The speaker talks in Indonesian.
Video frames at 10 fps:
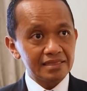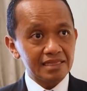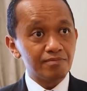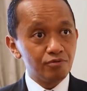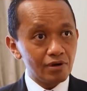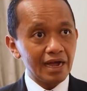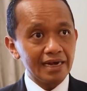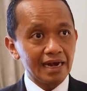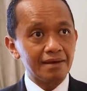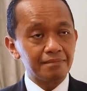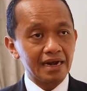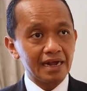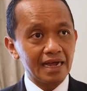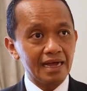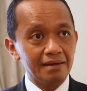terbuka dalam
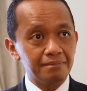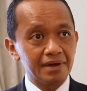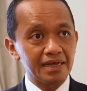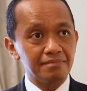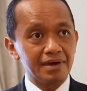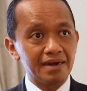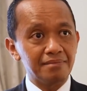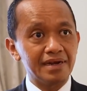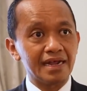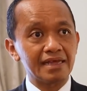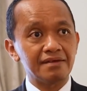rangka bagaimana menarik